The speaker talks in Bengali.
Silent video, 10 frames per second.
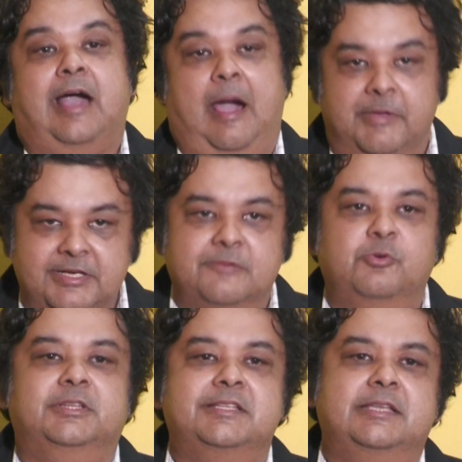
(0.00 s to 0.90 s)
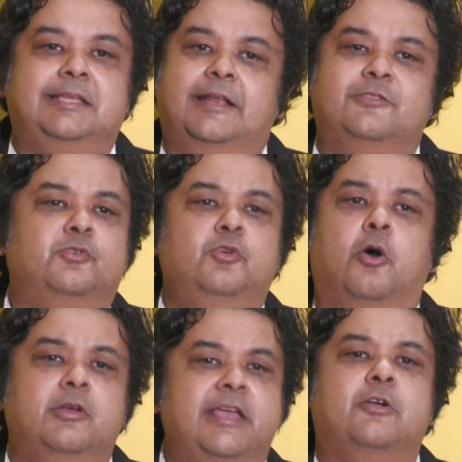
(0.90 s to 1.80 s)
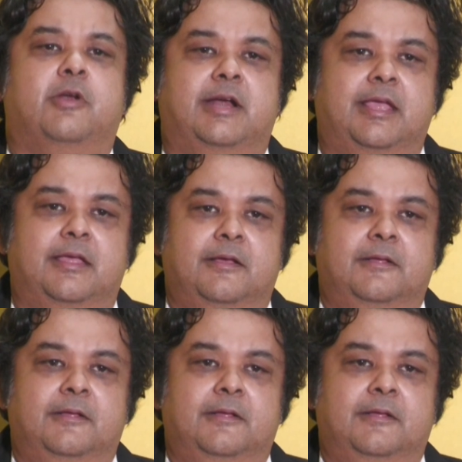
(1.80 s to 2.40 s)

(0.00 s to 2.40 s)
আমি যেটা বলতে চাই তারা তো কোনো অন্যায় করে নাই